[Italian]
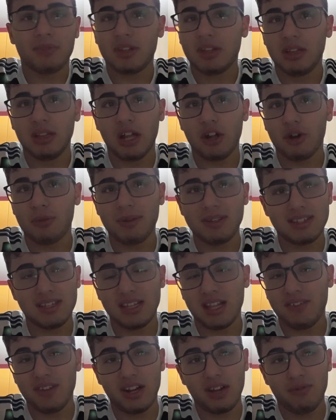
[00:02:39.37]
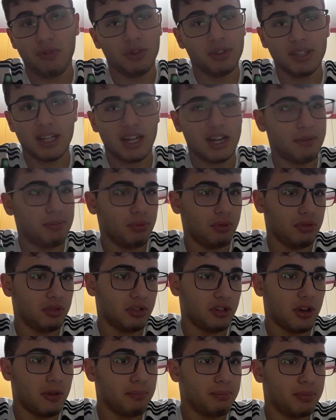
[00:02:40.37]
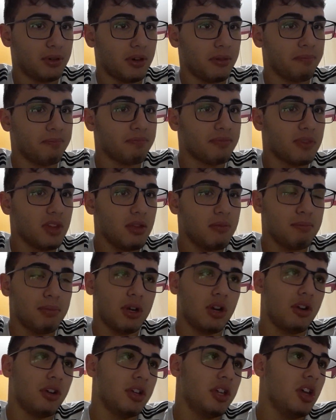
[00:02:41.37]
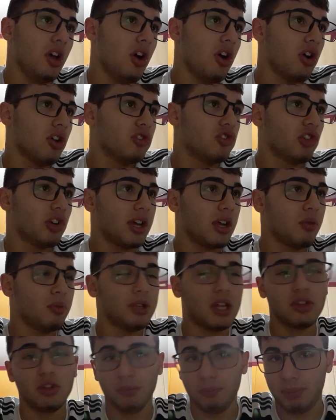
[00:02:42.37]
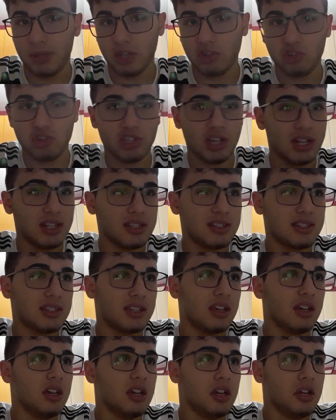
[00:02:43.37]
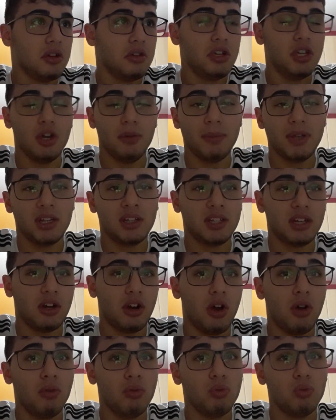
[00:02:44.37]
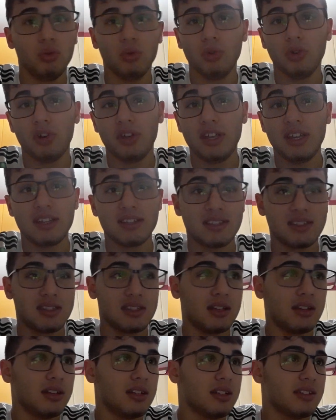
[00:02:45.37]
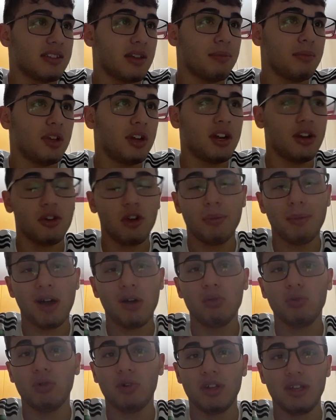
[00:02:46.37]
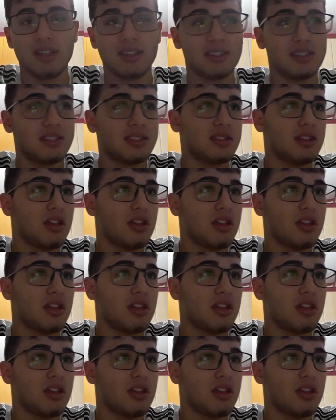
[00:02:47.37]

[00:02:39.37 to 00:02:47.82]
La Roma si deve rifondare purtroppo. Però io giocherò una doppia chance. Io metterò un 1x. Sampdoria Roma 1x.